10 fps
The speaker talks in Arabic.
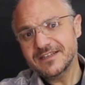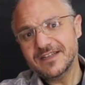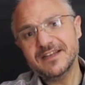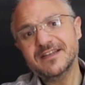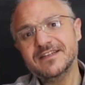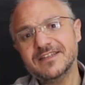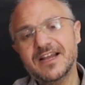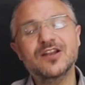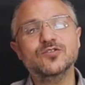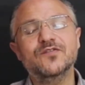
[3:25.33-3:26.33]
ها
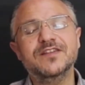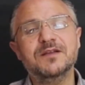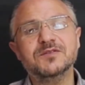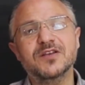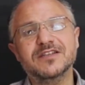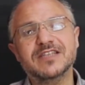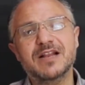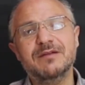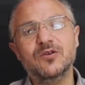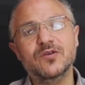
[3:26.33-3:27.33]
تعال نشوف النبي صلى الله عليه
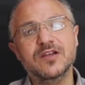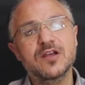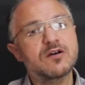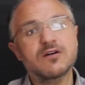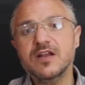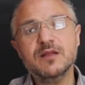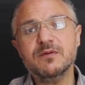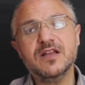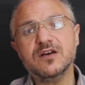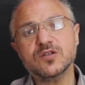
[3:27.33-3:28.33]
وسلم قال له ايه قال
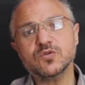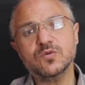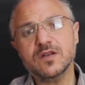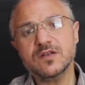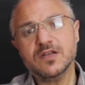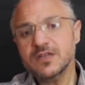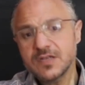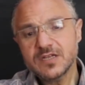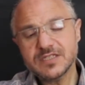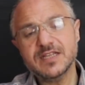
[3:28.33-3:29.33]
بلى يا رسول الله
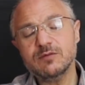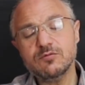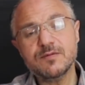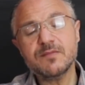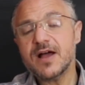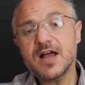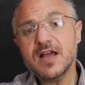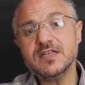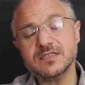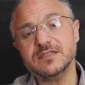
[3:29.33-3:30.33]
سيدنا ابو امام
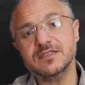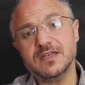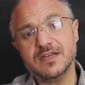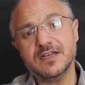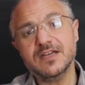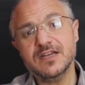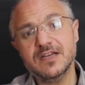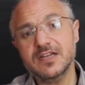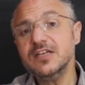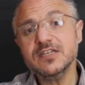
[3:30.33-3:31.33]
عايز ايه,
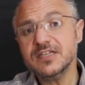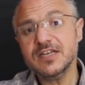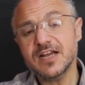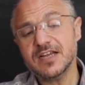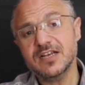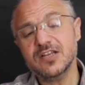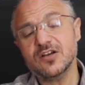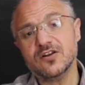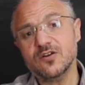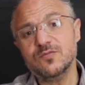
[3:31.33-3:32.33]
إيه العلاج اللي
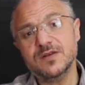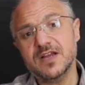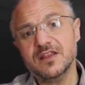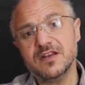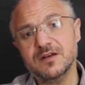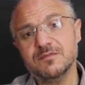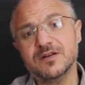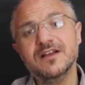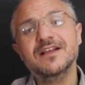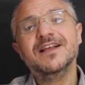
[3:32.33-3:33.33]
يخرجه من هذا الامر
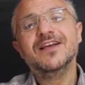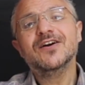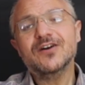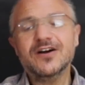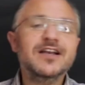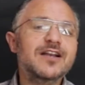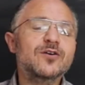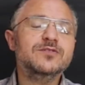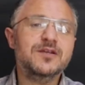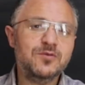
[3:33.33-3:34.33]
قال
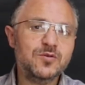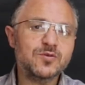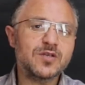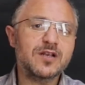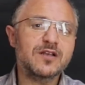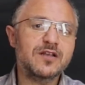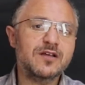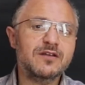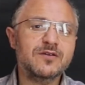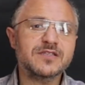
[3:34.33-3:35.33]
له النبي صلى
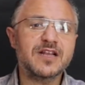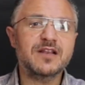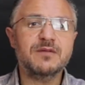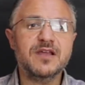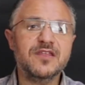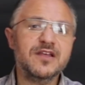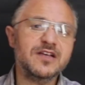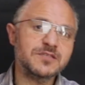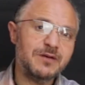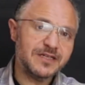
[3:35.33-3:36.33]
الله عليه وسلم اذا
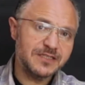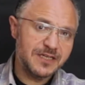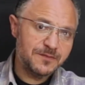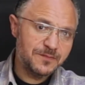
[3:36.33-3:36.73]
اصبحت